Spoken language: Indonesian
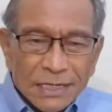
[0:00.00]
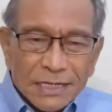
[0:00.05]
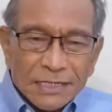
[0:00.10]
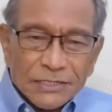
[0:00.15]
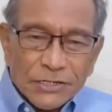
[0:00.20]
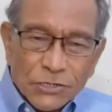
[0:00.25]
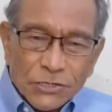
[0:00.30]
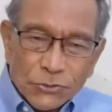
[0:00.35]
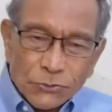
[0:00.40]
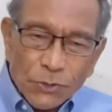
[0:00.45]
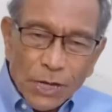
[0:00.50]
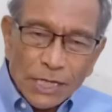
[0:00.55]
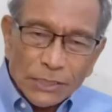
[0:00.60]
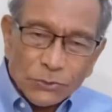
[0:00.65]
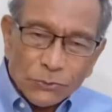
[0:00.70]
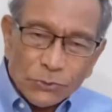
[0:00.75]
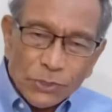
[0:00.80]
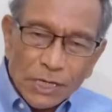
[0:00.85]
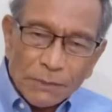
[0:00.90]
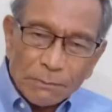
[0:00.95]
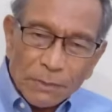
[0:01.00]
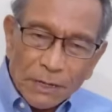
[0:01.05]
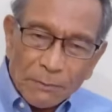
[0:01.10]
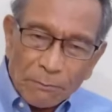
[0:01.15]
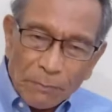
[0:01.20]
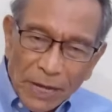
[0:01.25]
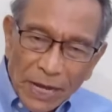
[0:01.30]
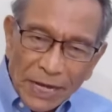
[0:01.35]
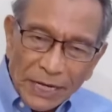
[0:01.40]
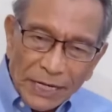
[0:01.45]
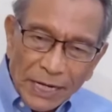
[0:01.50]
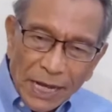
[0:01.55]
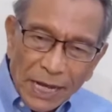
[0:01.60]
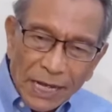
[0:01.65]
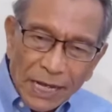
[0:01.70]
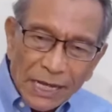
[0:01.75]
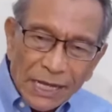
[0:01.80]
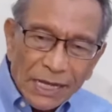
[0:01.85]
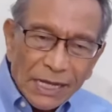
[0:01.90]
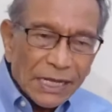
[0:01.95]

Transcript: sesuatu yang berbeda